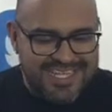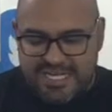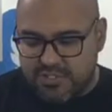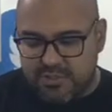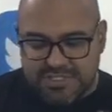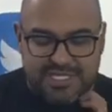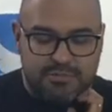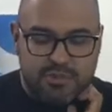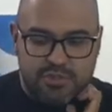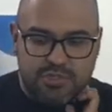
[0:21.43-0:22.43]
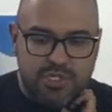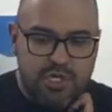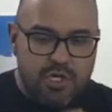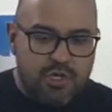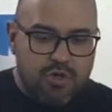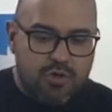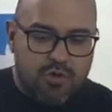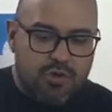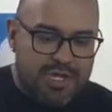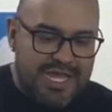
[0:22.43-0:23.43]
caso estamos
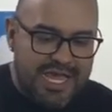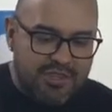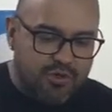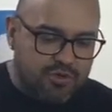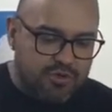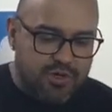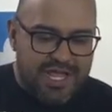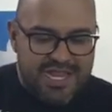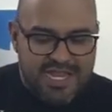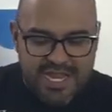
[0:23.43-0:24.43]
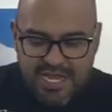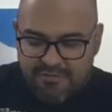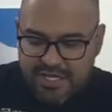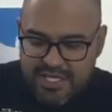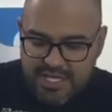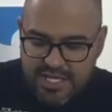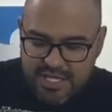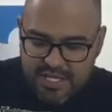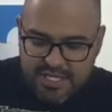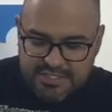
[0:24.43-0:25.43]
con la doctora Nelva Guillén,
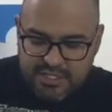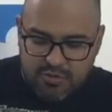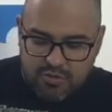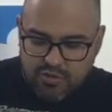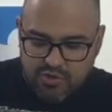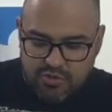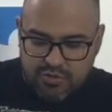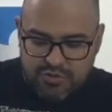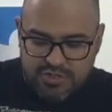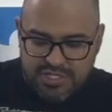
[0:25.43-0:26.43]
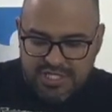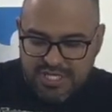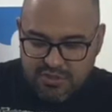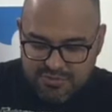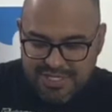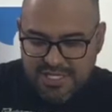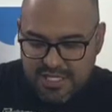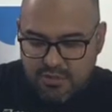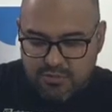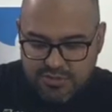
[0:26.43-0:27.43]
que ya está con nosotros y que nos va a
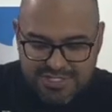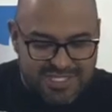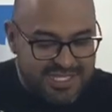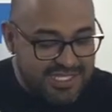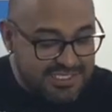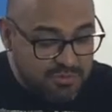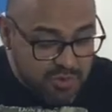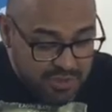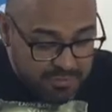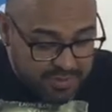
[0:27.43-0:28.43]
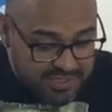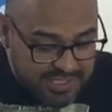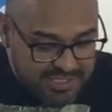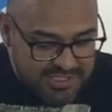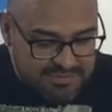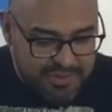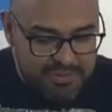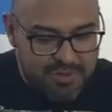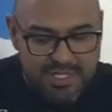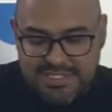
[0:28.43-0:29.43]
dar a conocer detalles muy importantes.
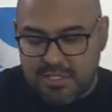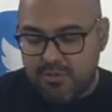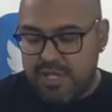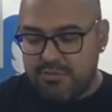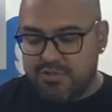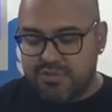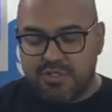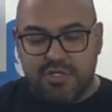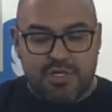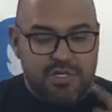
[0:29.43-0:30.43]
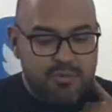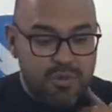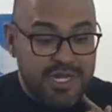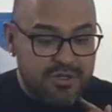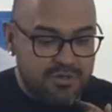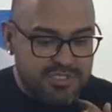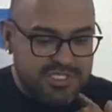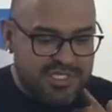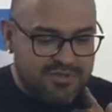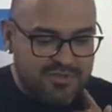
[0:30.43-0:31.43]
Primero la saludamos. Buenas
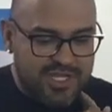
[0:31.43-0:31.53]
noches, doctora